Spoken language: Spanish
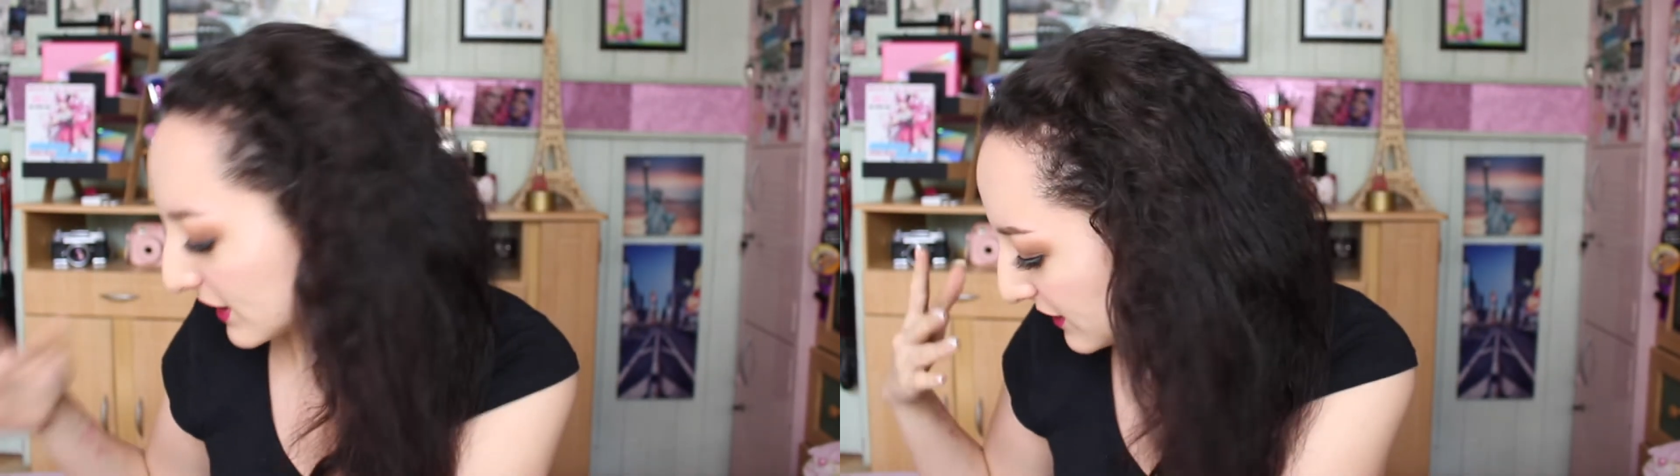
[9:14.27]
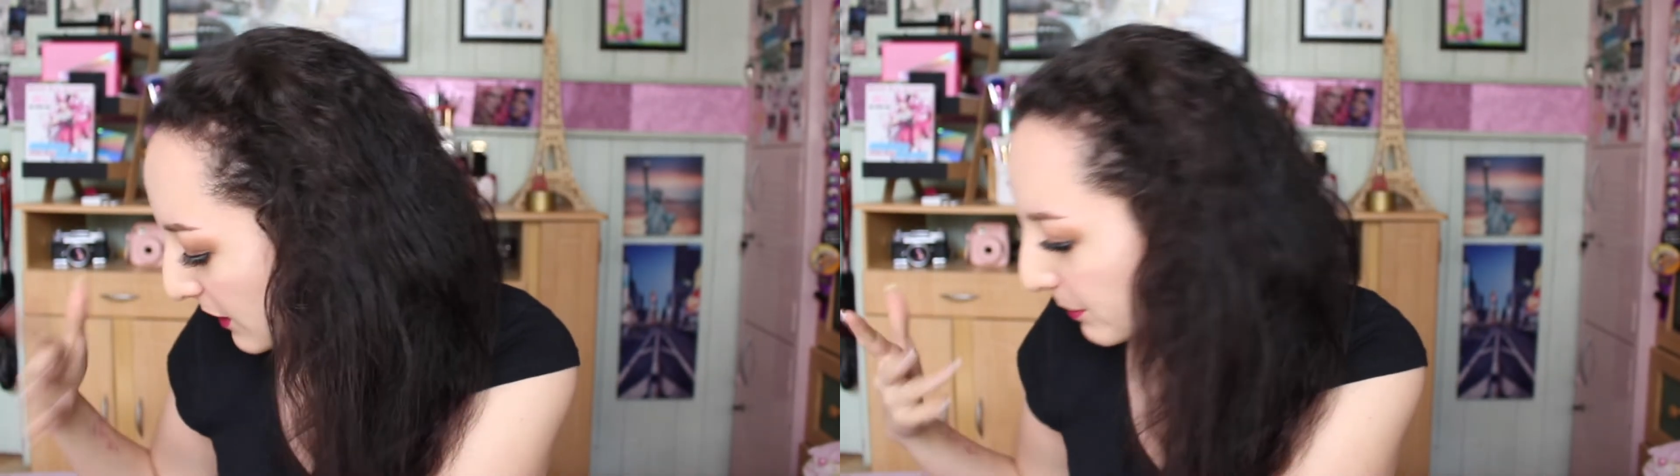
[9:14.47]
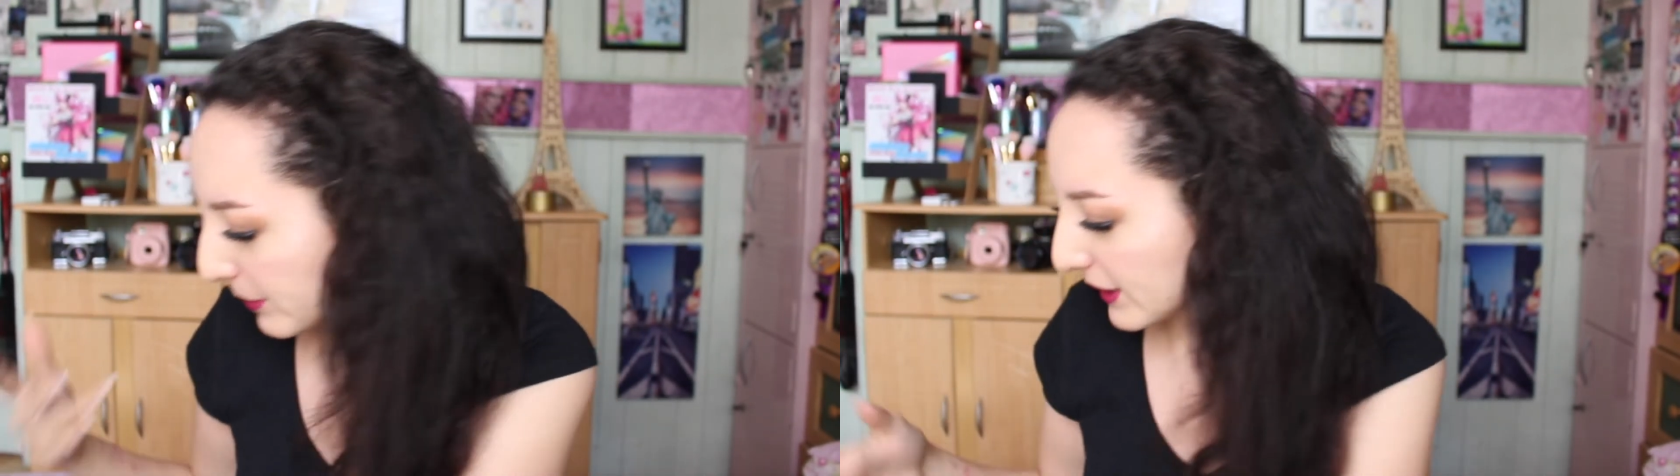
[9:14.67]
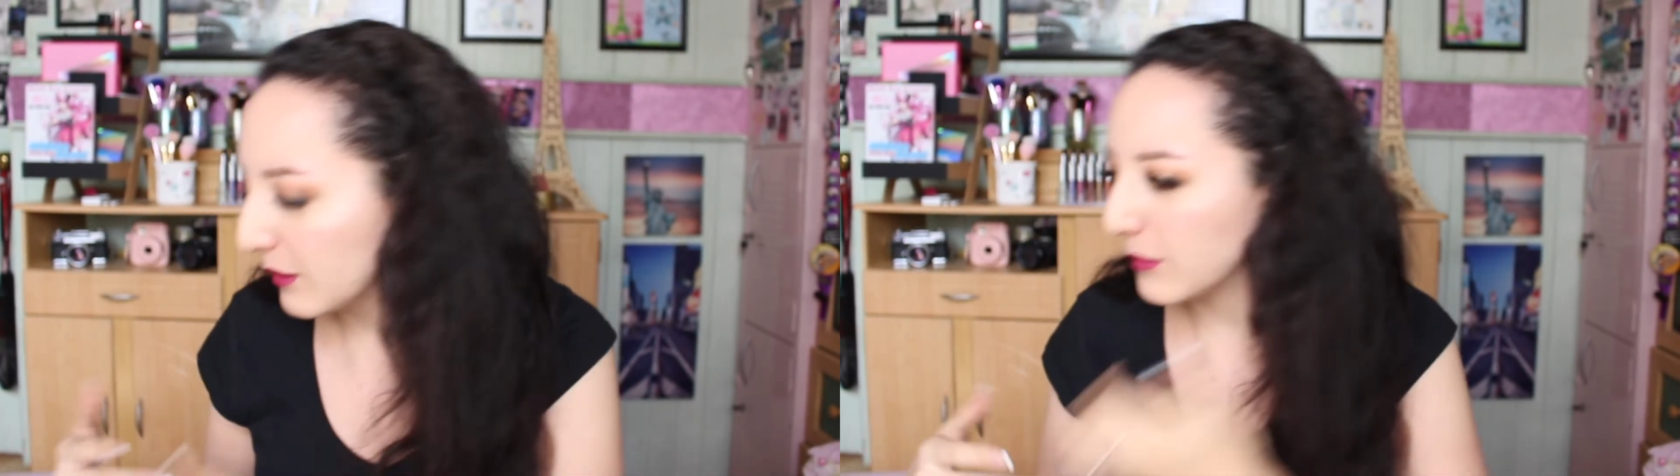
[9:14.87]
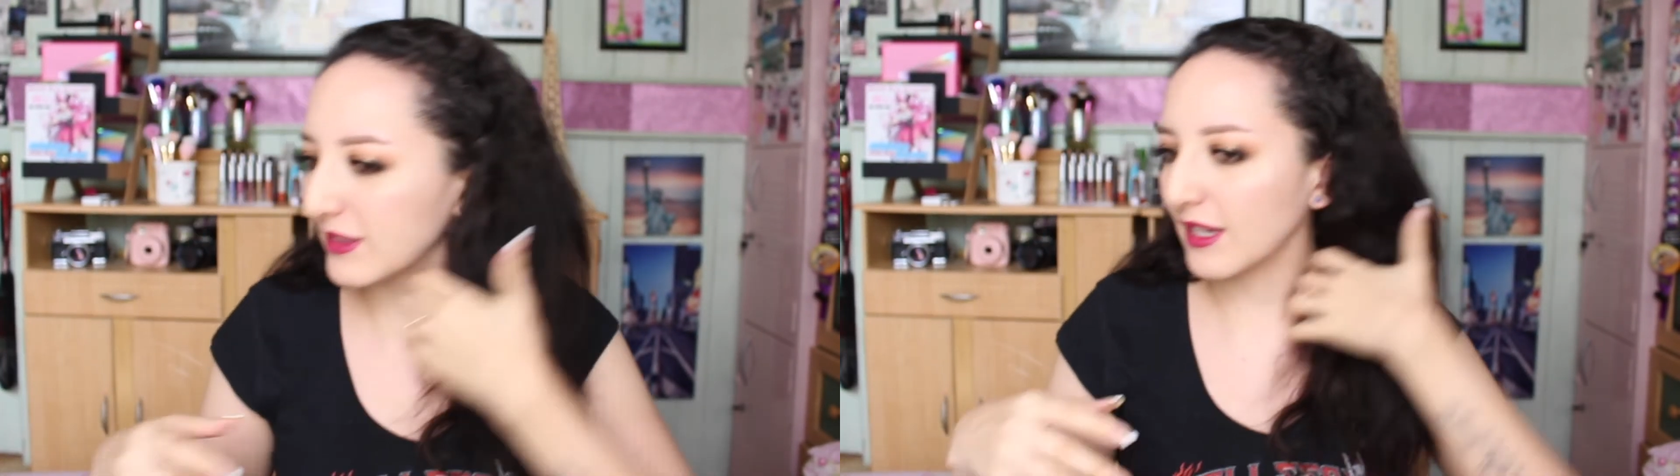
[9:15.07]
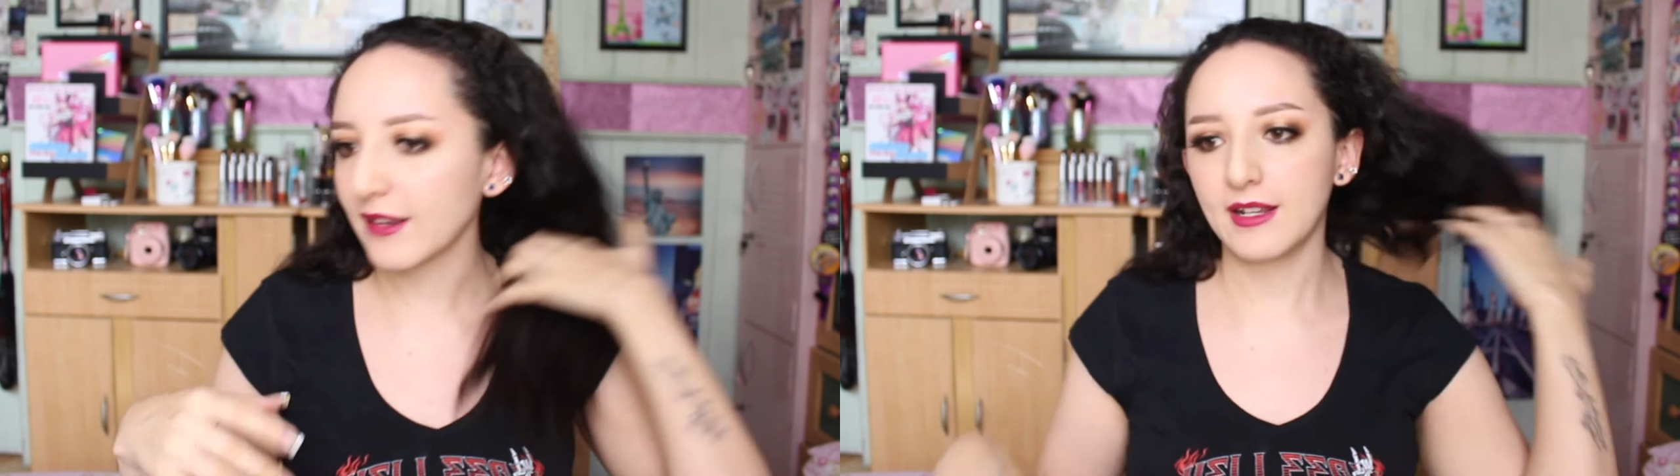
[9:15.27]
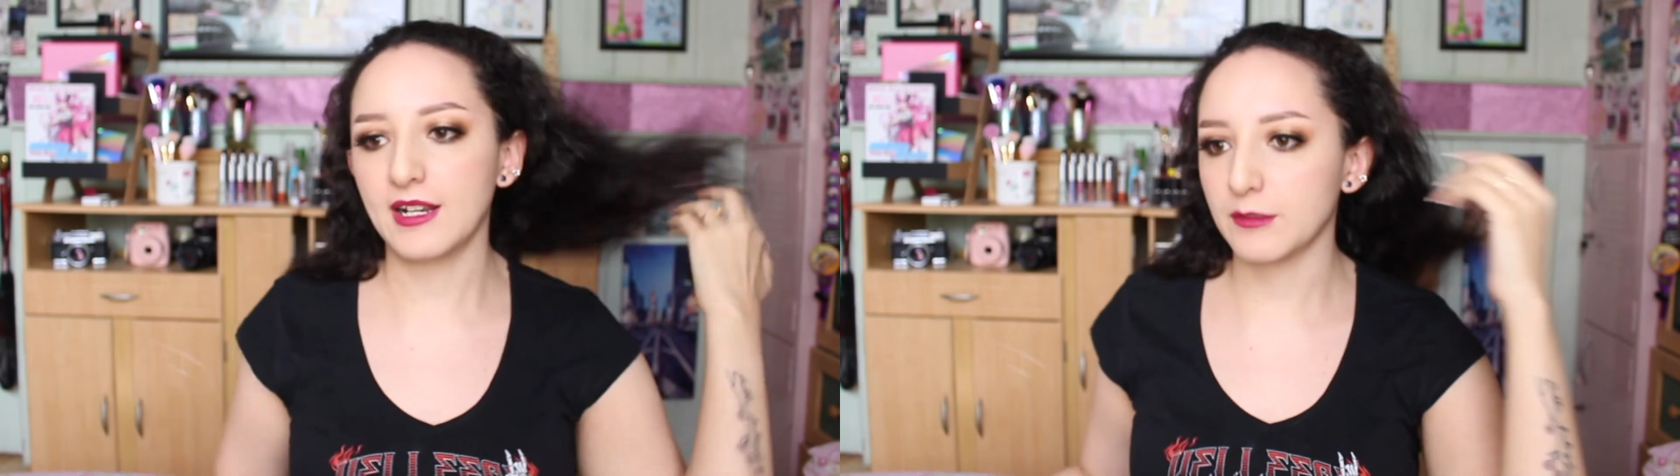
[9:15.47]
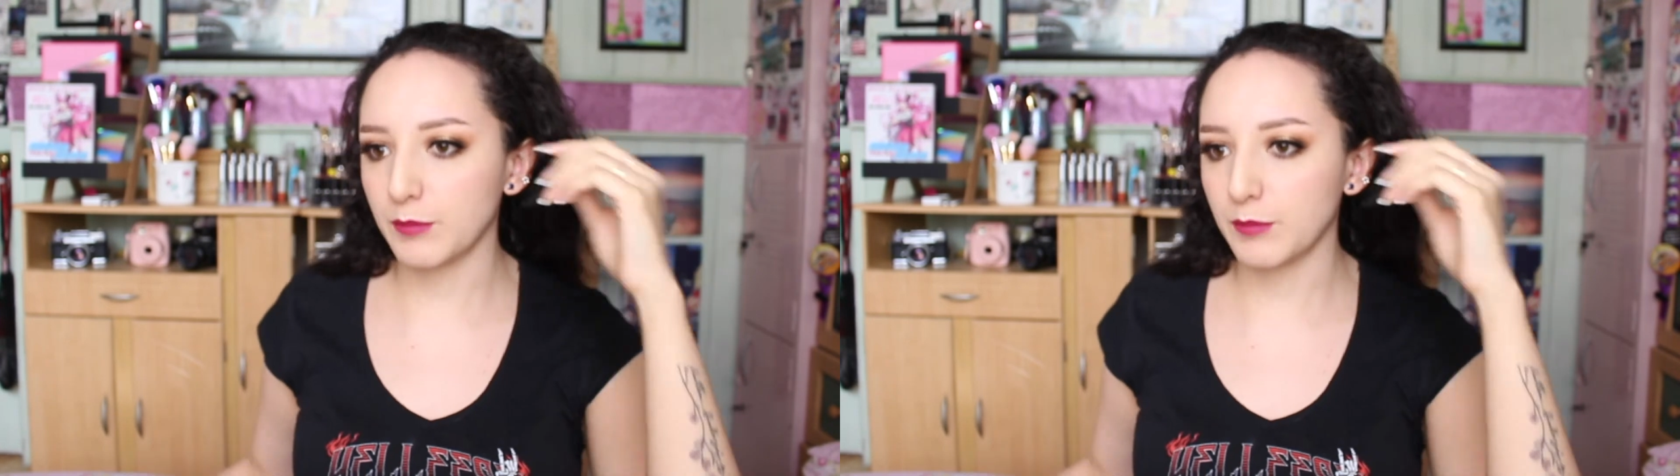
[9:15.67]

siempre me tardan las